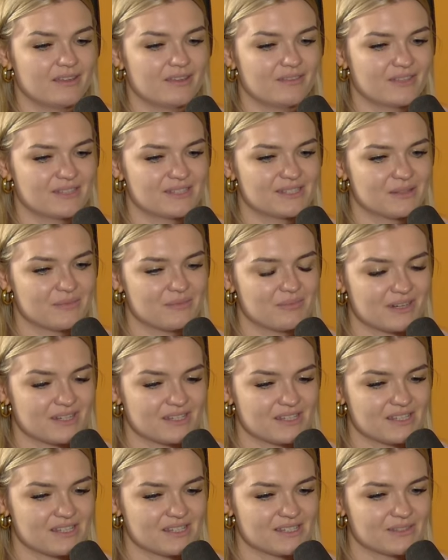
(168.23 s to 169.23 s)
więc tym
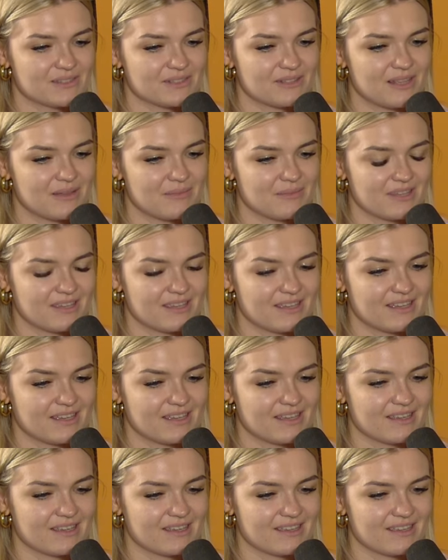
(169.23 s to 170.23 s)
bardziej jest to dla
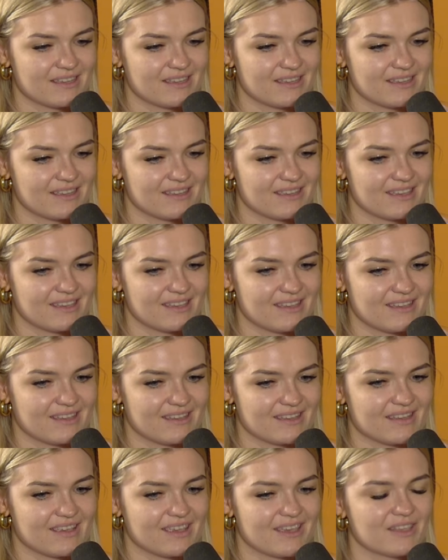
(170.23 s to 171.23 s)
mnie
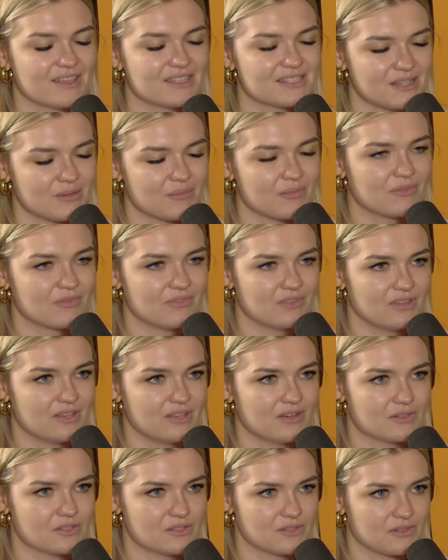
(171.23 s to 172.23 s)
takie, takie
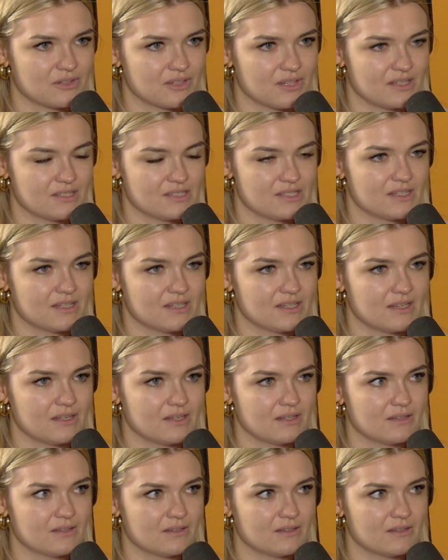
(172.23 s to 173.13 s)
niesamowite osiągnięcie